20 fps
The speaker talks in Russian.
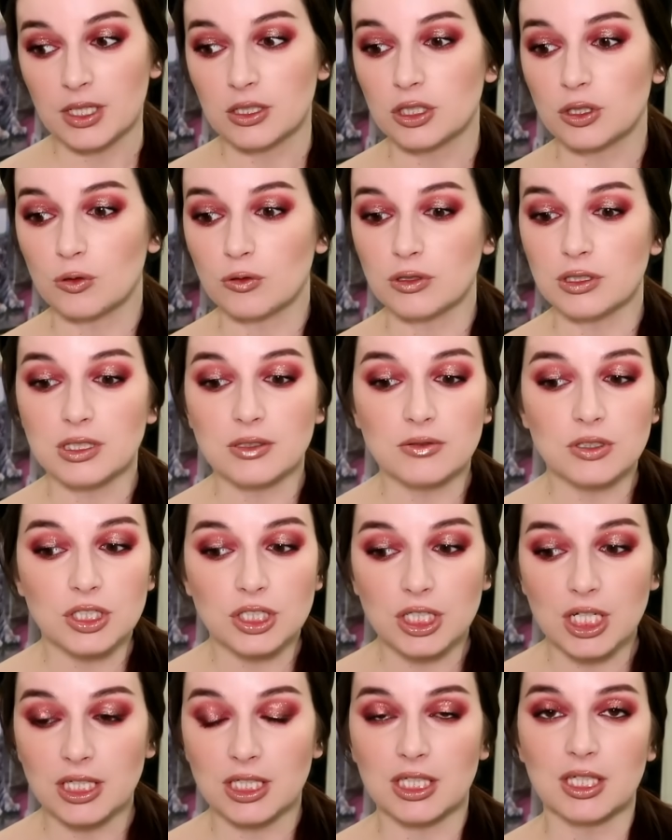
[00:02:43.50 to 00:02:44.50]
что он
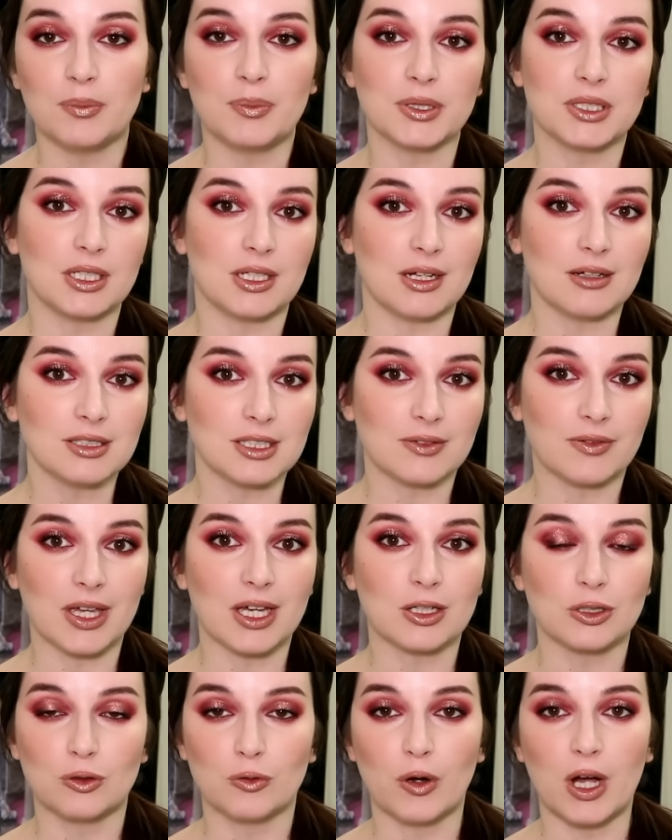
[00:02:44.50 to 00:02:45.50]
совершенно не потерял
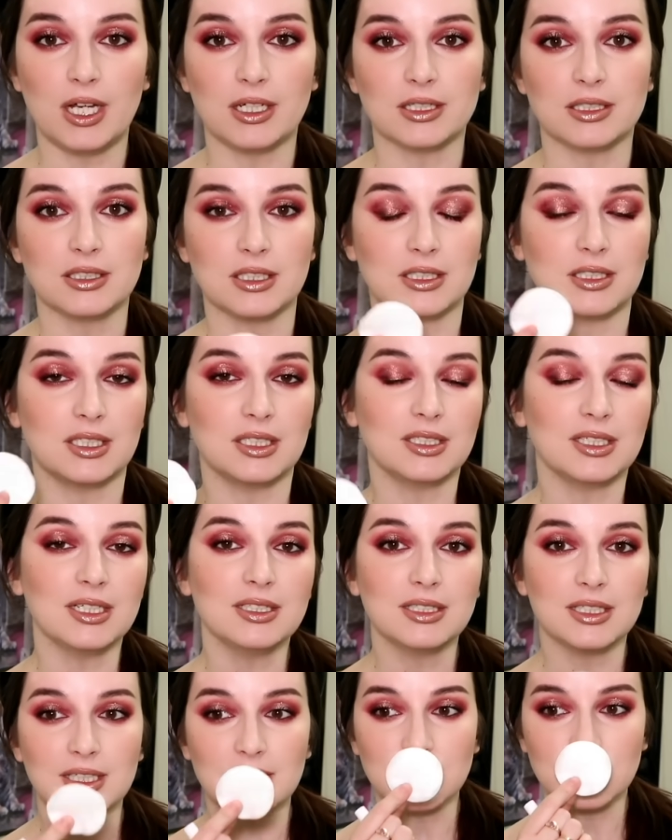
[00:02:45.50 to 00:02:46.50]
своей актуальности. Здесь
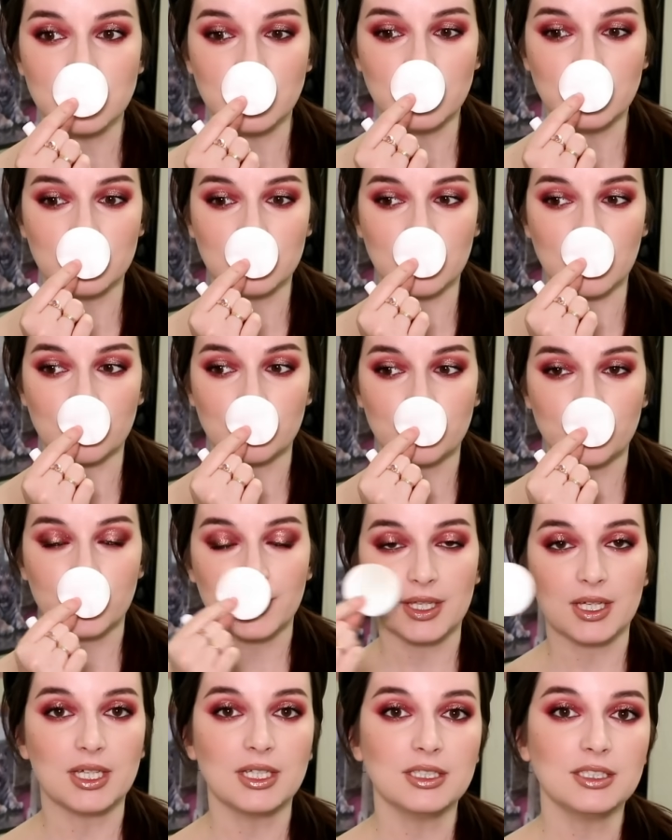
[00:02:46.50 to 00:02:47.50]
есть и кислинка,
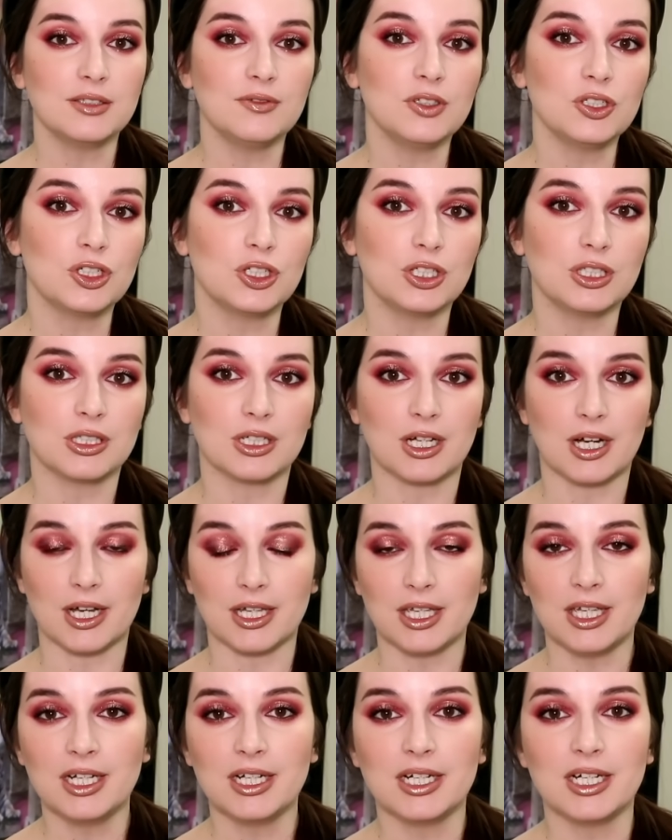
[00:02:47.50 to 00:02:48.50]
и
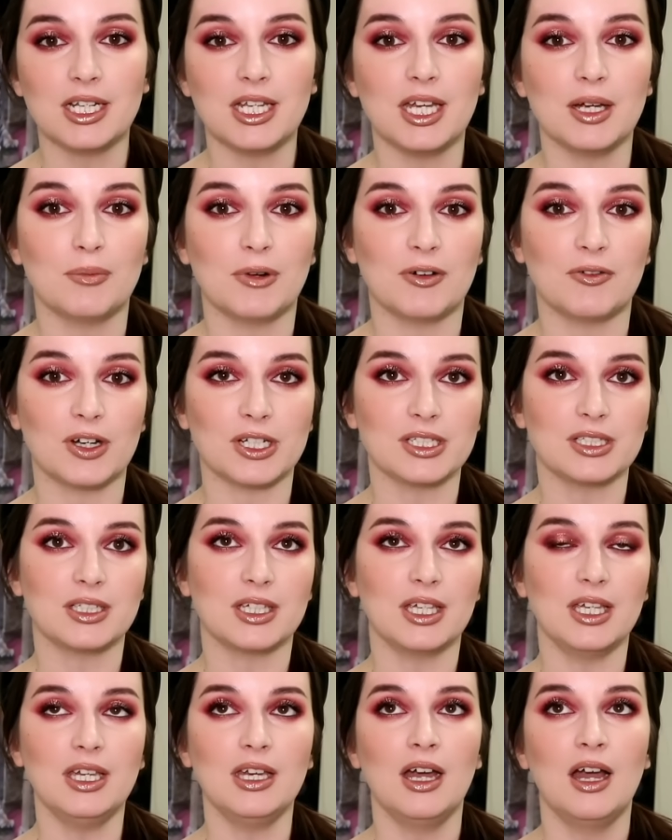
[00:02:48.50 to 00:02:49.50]
свежинка, и кремовость,
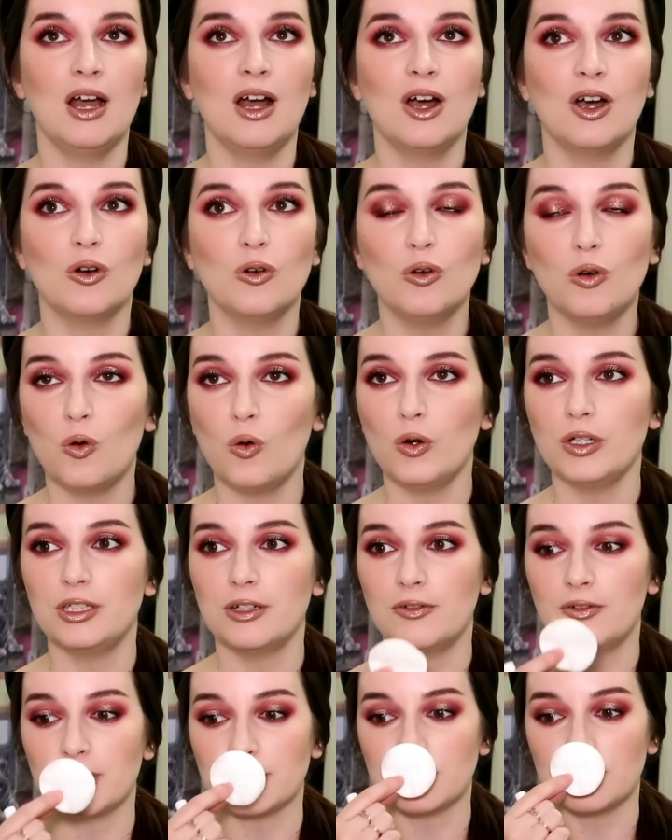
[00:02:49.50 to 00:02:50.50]
и
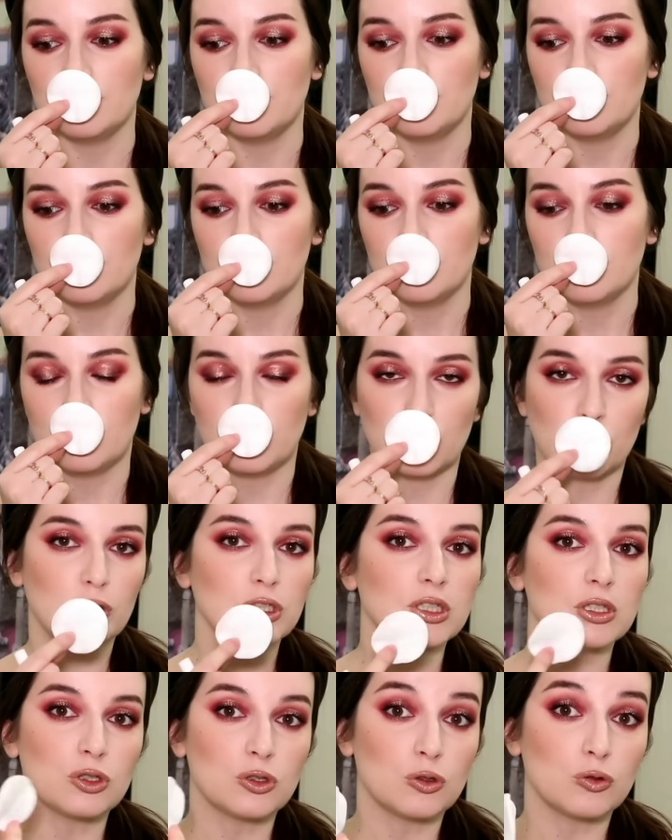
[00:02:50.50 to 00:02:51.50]
уходовость.
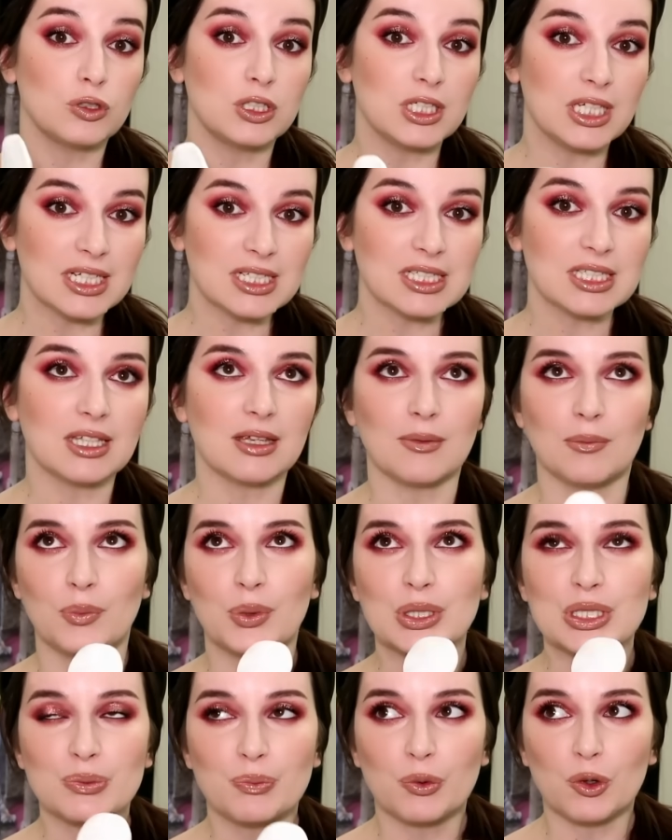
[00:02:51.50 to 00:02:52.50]
Просто чудесный,
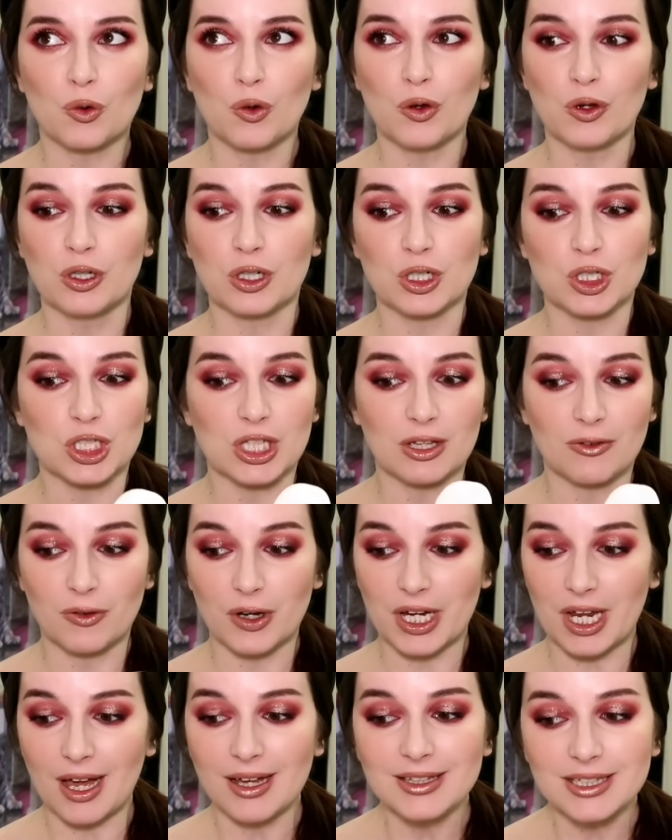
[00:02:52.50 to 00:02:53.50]
беспроигрышный
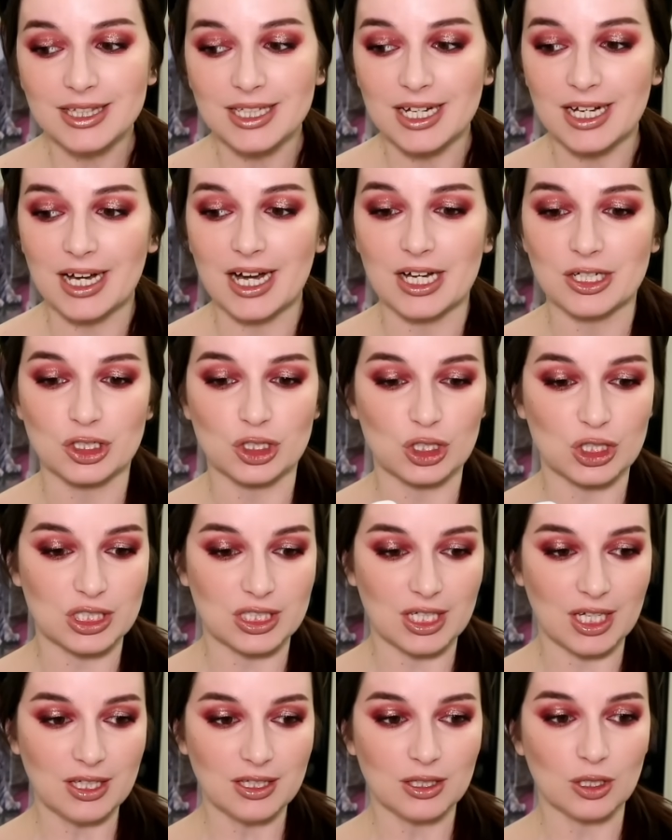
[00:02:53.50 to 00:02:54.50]
вариант на каждый
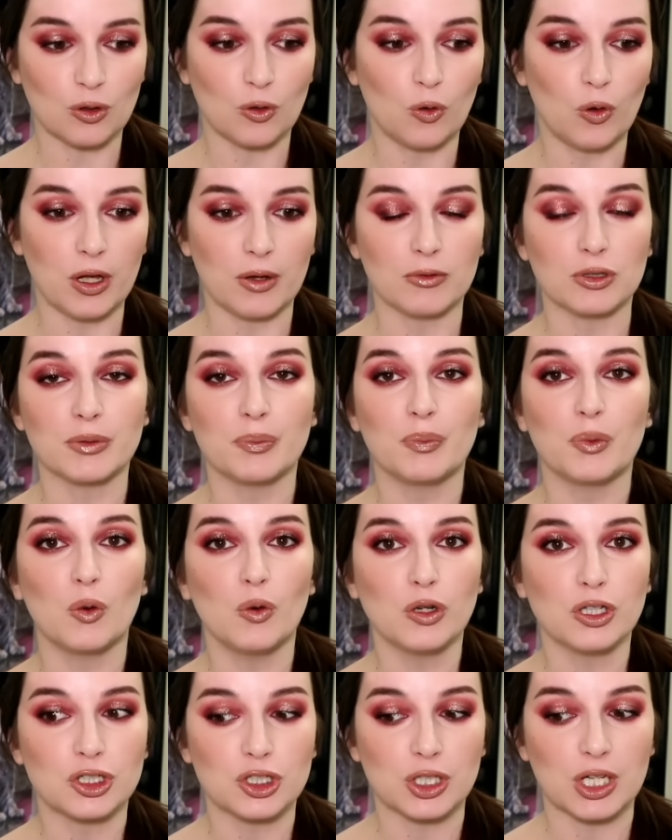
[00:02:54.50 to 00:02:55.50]
день. Такое вот
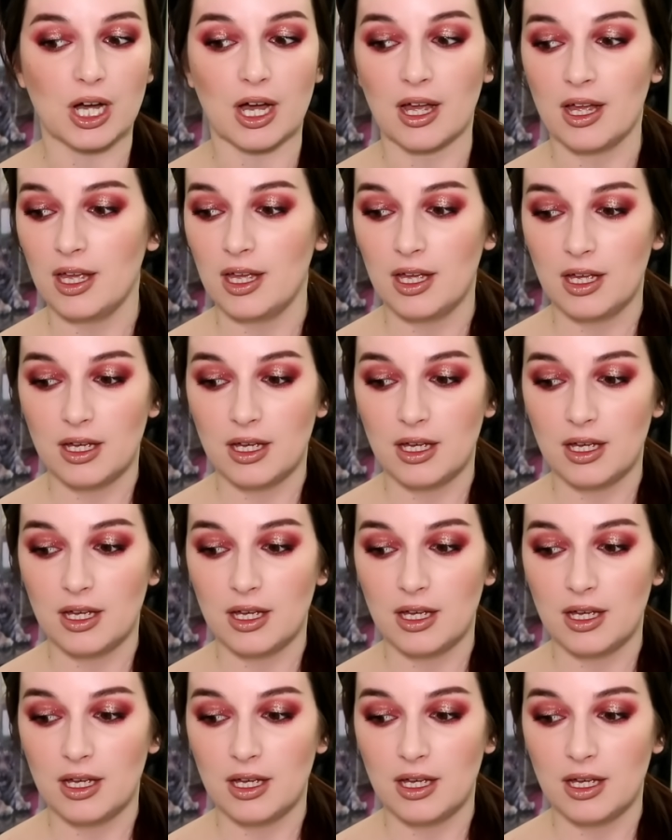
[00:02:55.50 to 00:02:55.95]
перышко,